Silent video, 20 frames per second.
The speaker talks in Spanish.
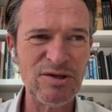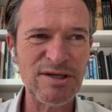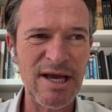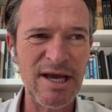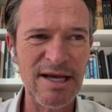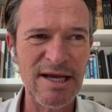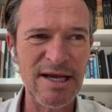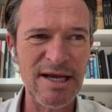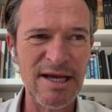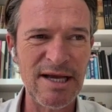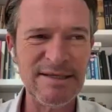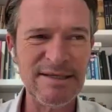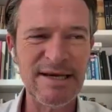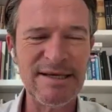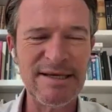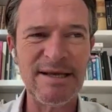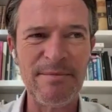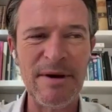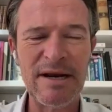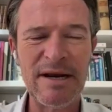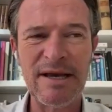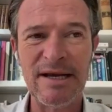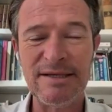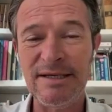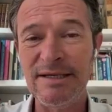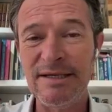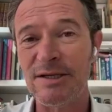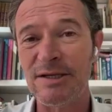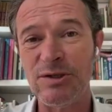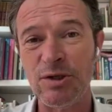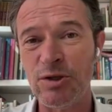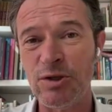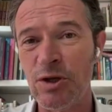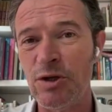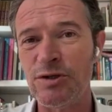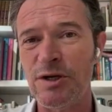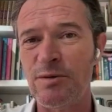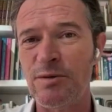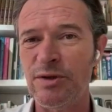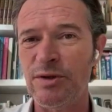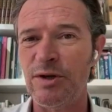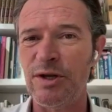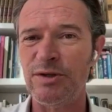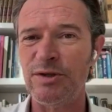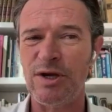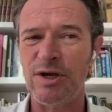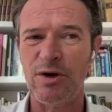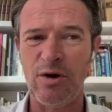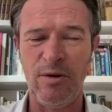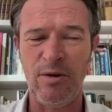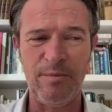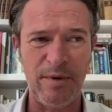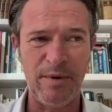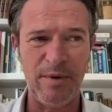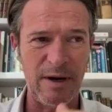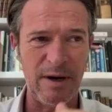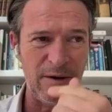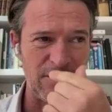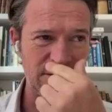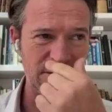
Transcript: los que hacen que esta marca exista son todos los ecuatorianos que compran,